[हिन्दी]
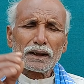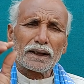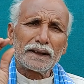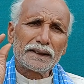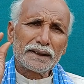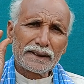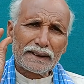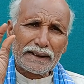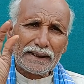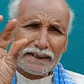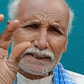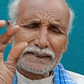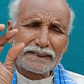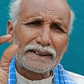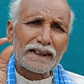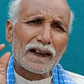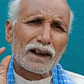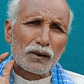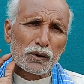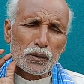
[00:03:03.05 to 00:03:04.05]
कहीं
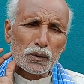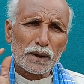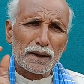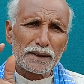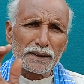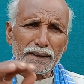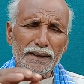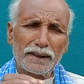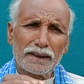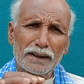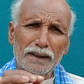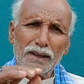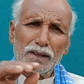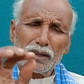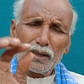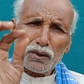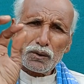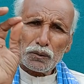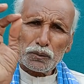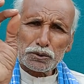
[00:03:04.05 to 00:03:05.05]
गिल्टियाँ हो गई है
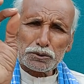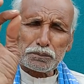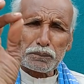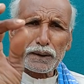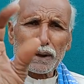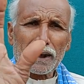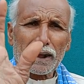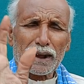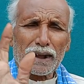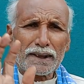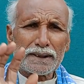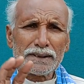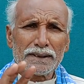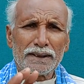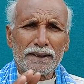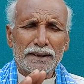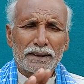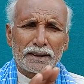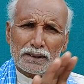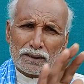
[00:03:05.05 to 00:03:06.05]
उस पर
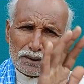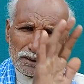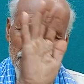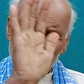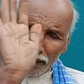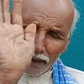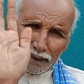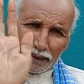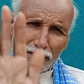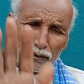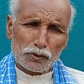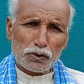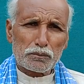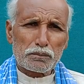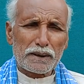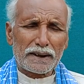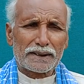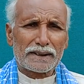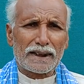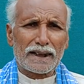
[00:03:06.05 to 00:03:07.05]
लगाइए गिल्टी को
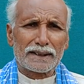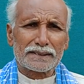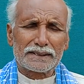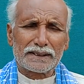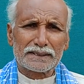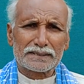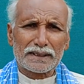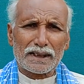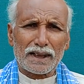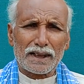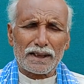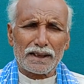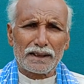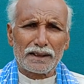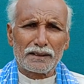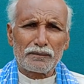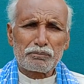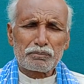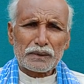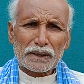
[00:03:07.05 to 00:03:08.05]
बैठा देता
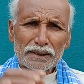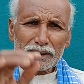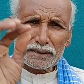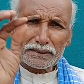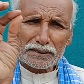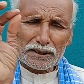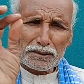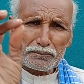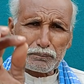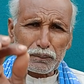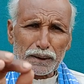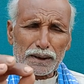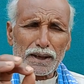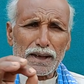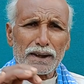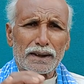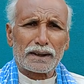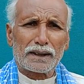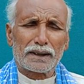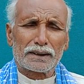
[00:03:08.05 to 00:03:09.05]
है किसी
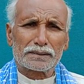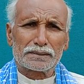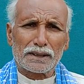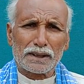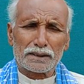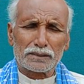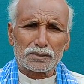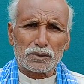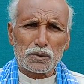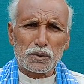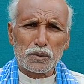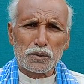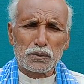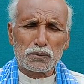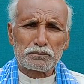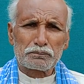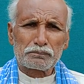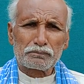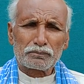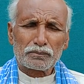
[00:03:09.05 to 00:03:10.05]
प्रकार का दर्द हो
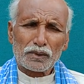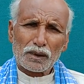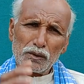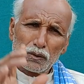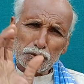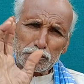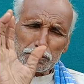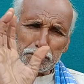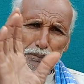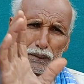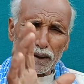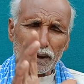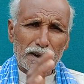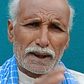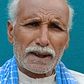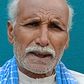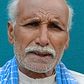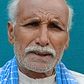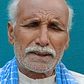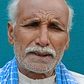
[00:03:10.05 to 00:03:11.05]
उस पर
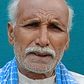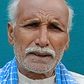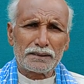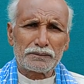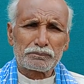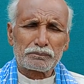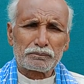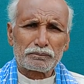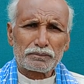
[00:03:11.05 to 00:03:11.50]
लगाइए